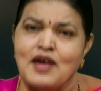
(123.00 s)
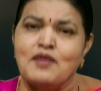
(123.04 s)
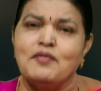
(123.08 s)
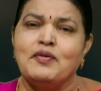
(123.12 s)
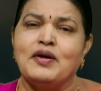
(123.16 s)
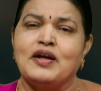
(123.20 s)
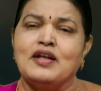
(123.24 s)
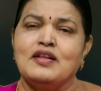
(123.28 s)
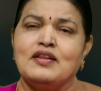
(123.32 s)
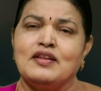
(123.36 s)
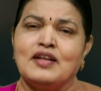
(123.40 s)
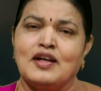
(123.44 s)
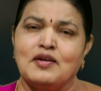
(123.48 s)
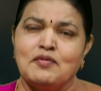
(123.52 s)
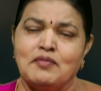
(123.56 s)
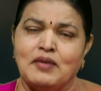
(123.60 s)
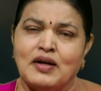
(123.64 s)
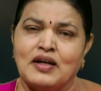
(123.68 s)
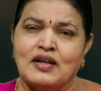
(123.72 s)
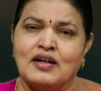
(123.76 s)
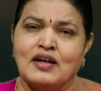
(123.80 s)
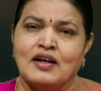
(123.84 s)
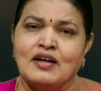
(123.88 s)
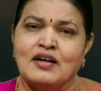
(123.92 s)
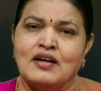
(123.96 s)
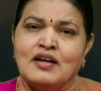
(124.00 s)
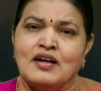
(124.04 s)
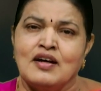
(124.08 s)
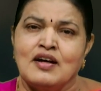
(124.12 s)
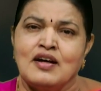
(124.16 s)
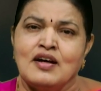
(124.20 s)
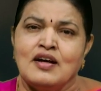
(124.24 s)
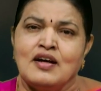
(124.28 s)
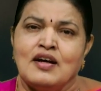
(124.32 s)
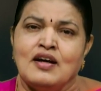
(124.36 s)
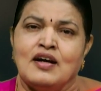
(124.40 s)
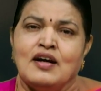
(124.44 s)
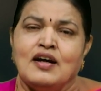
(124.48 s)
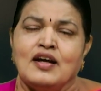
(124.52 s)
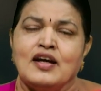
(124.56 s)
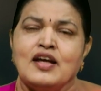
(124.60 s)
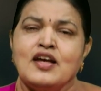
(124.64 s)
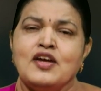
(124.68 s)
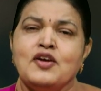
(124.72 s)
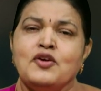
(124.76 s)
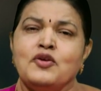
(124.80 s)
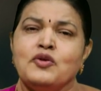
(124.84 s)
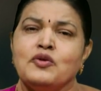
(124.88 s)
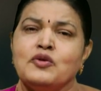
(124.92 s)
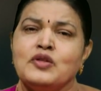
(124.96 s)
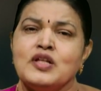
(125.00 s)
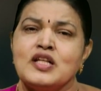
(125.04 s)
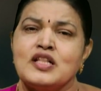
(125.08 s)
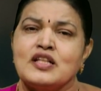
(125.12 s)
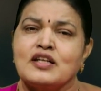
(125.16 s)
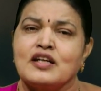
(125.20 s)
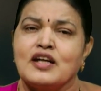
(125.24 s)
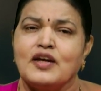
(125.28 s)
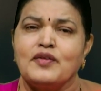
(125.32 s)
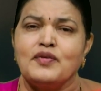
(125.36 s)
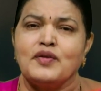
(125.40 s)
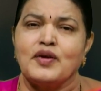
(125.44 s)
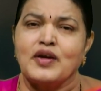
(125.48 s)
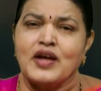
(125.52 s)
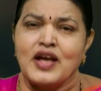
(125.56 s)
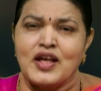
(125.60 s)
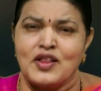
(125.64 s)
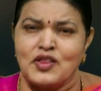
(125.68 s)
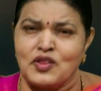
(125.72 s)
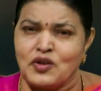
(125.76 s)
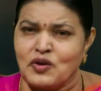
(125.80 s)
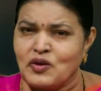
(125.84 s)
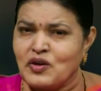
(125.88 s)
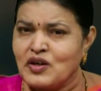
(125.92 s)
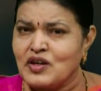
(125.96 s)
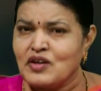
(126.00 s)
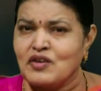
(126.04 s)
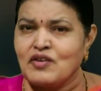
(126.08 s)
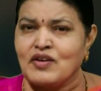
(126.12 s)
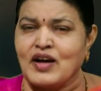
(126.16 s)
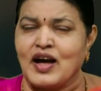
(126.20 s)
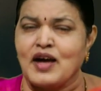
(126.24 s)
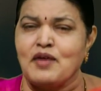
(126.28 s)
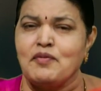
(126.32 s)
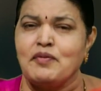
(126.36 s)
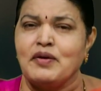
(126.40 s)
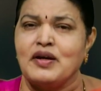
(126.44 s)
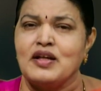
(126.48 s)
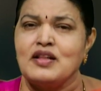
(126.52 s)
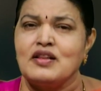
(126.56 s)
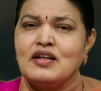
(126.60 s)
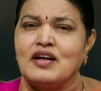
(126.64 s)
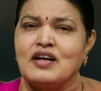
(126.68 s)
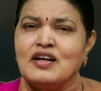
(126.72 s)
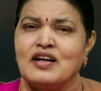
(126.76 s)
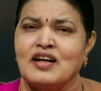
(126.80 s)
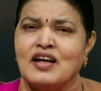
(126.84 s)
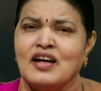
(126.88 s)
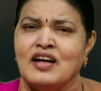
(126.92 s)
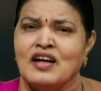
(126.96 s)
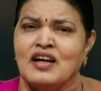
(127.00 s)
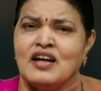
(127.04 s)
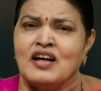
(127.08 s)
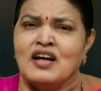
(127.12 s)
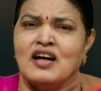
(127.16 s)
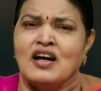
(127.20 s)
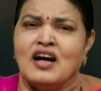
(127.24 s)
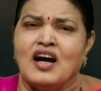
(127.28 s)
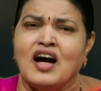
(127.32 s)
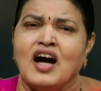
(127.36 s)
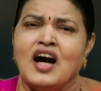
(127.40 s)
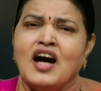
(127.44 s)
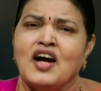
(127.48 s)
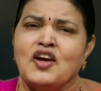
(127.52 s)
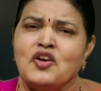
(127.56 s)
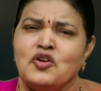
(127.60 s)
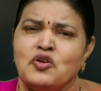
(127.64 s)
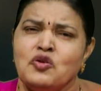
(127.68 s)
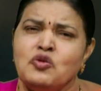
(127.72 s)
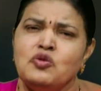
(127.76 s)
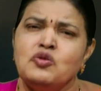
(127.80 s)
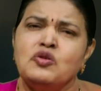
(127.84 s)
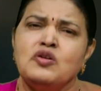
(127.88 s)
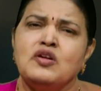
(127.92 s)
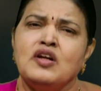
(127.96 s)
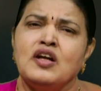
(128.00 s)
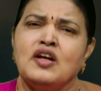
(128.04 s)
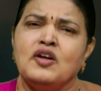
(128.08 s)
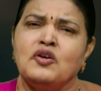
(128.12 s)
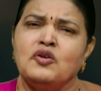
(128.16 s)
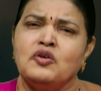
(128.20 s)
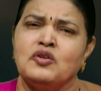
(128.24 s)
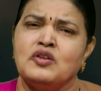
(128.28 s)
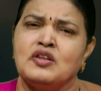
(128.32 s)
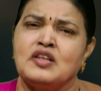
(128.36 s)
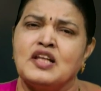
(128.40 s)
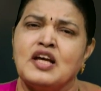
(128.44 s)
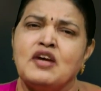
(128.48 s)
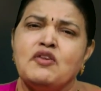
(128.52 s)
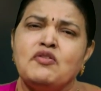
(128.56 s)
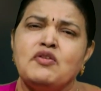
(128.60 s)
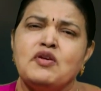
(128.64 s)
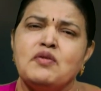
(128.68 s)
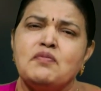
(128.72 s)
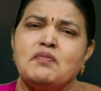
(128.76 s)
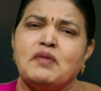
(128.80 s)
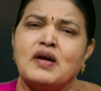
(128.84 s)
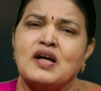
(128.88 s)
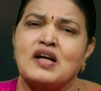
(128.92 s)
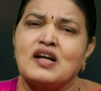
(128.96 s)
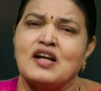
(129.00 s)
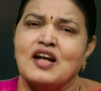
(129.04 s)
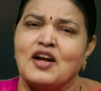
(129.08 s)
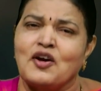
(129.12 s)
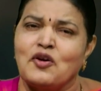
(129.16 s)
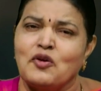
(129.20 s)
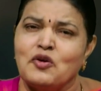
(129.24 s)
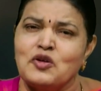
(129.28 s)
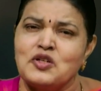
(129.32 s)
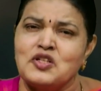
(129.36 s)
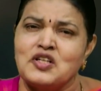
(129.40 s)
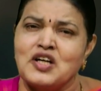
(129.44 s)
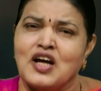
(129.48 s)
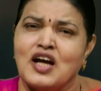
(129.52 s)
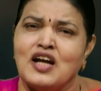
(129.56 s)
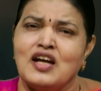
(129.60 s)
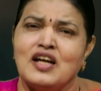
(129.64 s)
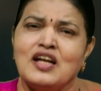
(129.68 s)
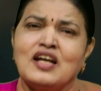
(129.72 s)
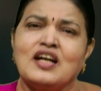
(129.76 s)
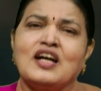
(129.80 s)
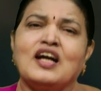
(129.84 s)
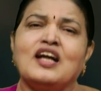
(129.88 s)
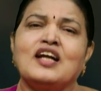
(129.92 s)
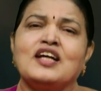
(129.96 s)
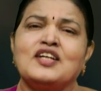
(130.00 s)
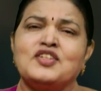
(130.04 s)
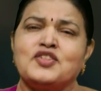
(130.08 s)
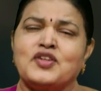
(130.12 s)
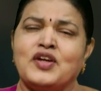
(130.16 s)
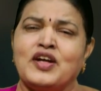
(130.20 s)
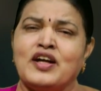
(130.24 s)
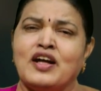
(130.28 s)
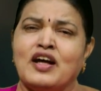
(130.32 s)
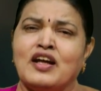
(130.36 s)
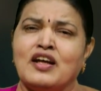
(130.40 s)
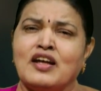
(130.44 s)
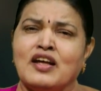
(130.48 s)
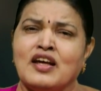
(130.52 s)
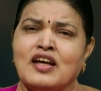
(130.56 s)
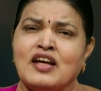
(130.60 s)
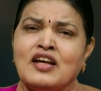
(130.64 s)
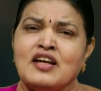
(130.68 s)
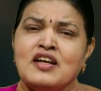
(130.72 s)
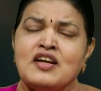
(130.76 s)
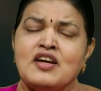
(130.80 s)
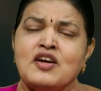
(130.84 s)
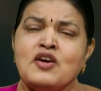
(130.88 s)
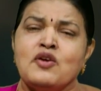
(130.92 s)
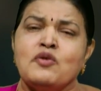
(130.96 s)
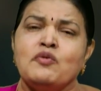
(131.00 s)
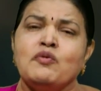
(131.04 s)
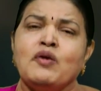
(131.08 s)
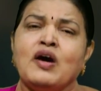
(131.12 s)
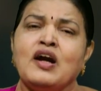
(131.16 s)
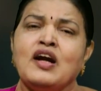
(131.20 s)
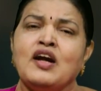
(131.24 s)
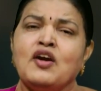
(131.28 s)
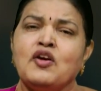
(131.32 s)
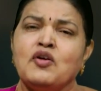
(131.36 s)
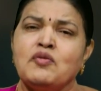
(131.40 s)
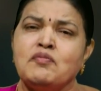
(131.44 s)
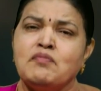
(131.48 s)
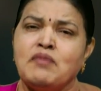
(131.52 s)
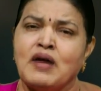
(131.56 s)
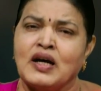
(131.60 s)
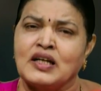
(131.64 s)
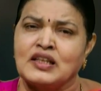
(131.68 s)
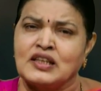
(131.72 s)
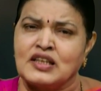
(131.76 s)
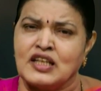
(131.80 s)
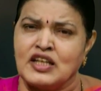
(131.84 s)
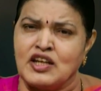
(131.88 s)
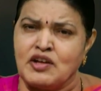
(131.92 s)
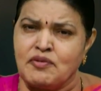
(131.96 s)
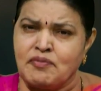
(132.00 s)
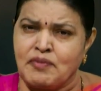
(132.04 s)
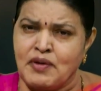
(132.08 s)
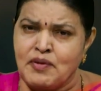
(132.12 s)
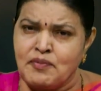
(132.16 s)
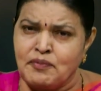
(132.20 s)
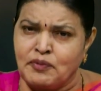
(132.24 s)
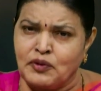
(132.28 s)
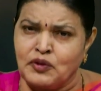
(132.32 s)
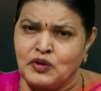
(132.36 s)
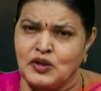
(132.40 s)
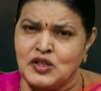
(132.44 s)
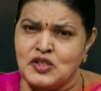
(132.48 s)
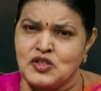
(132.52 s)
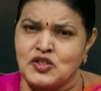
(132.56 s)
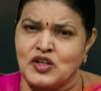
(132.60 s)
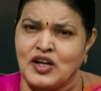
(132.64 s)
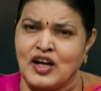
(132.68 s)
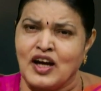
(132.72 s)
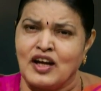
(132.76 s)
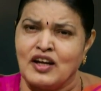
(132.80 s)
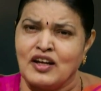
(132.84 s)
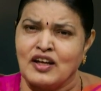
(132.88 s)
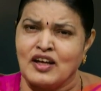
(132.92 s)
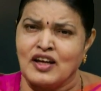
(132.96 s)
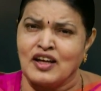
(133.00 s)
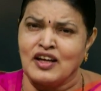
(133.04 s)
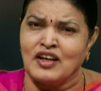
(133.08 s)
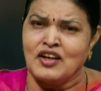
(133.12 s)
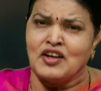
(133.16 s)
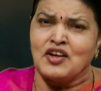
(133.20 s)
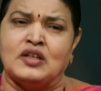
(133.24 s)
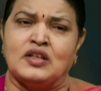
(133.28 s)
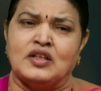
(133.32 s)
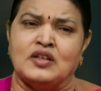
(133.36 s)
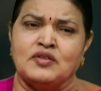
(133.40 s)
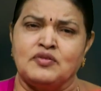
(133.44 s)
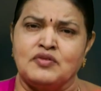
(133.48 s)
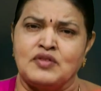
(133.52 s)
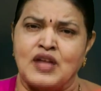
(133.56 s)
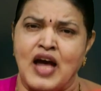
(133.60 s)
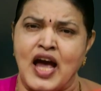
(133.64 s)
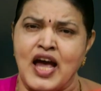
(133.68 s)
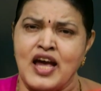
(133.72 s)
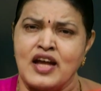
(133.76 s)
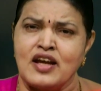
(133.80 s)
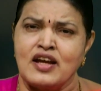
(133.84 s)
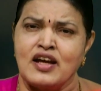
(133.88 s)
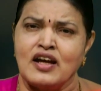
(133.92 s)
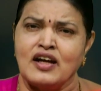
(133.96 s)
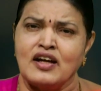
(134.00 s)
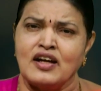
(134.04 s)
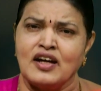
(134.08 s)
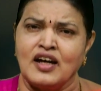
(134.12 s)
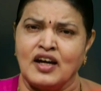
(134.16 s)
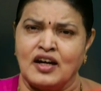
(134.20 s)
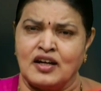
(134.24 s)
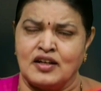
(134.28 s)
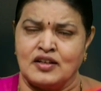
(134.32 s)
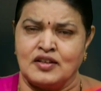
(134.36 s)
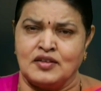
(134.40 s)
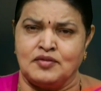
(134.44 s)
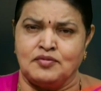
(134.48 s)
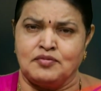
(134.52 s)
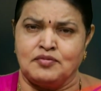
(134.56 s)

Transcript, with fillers: రాయబడింది అనమాట ఈ యూదిత్ గ్రంథం ఎందుకొరకు రాయబడిందంటే ఆ యూదులలో దేవుని పట్ల రోషాన్ని కలుగజేయడానికి వాళ్ళలో భక్తిని పెంపొందించడానికి ధైర్యంగా